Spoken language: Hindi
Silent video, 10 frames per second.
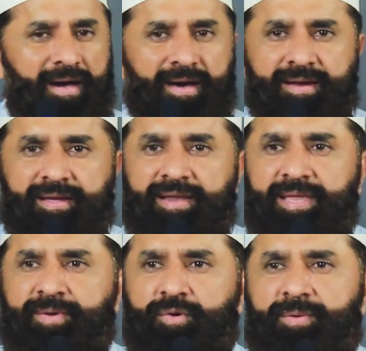हर
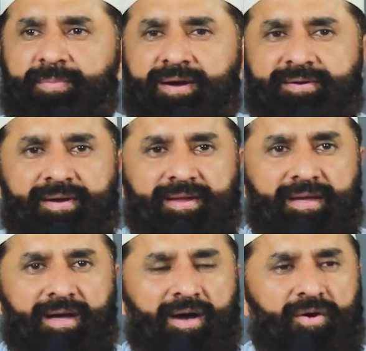गली में कोई बांट रहा
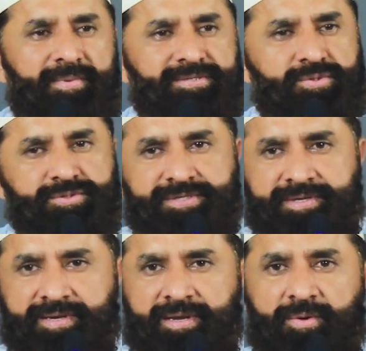है आओ बच्चों
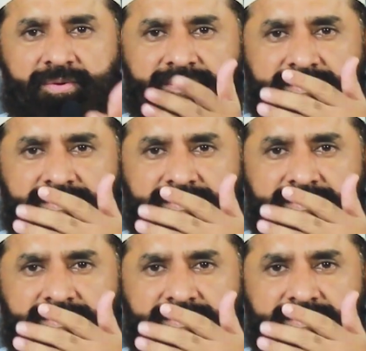शीरनी लो